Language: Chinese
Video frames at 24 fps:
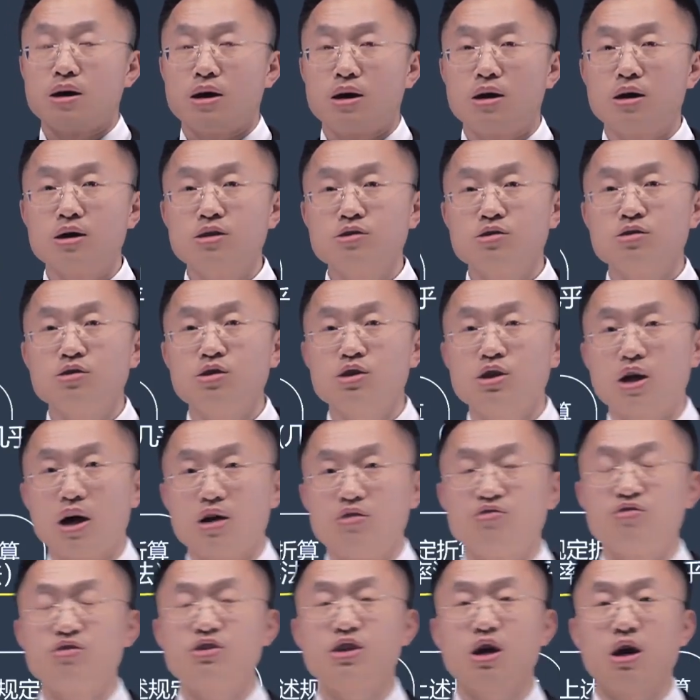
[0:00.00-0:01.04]
而资
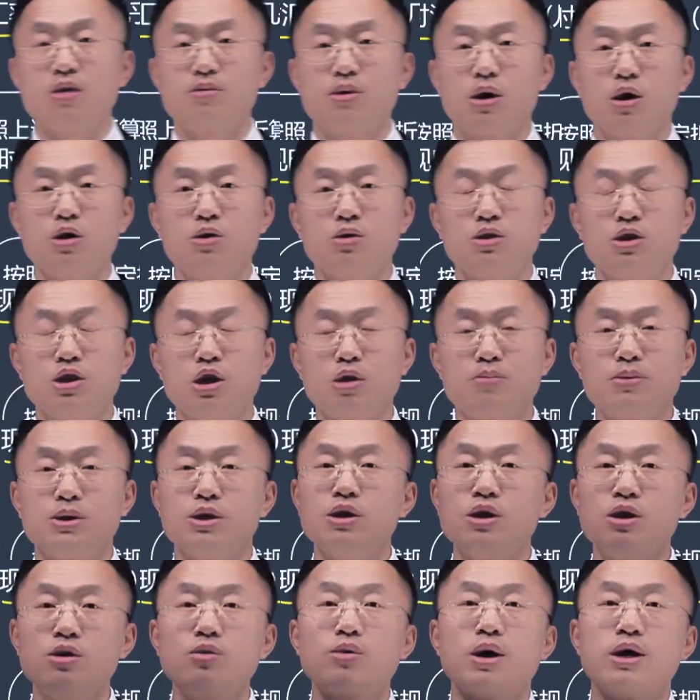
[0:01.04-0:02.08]
产负债表有一个
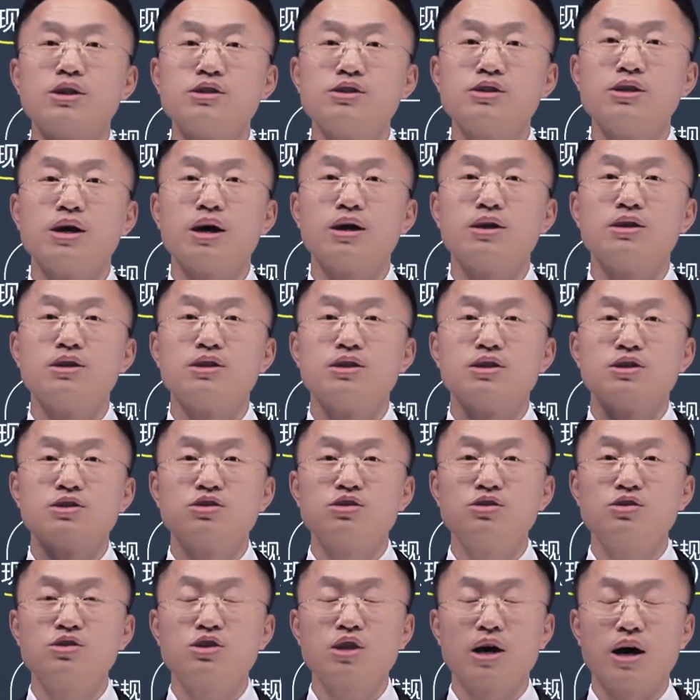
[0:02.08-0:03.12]
平衡关系啊，
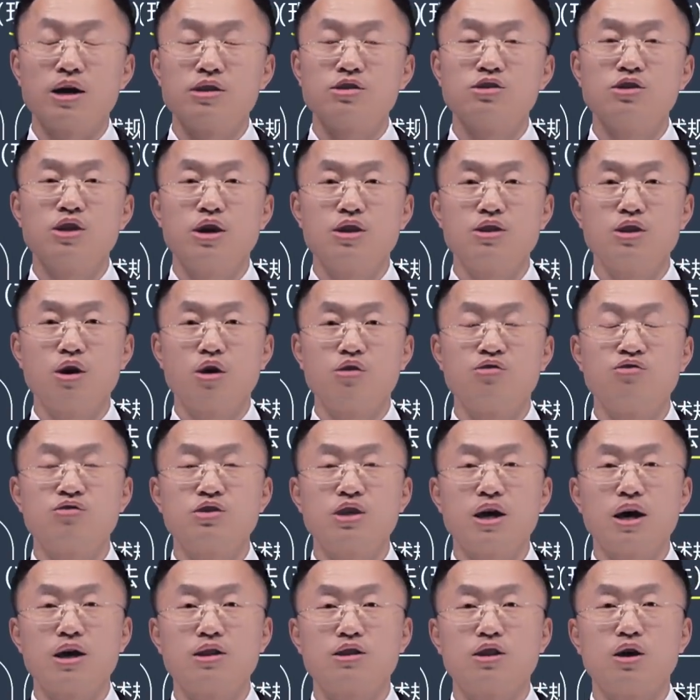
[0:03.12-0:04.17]
资产减掉
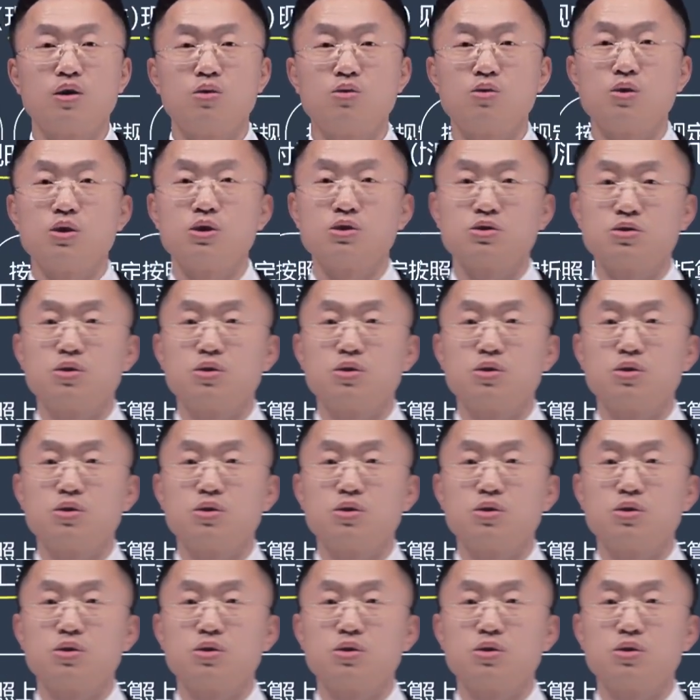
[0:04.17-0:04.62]
负债等于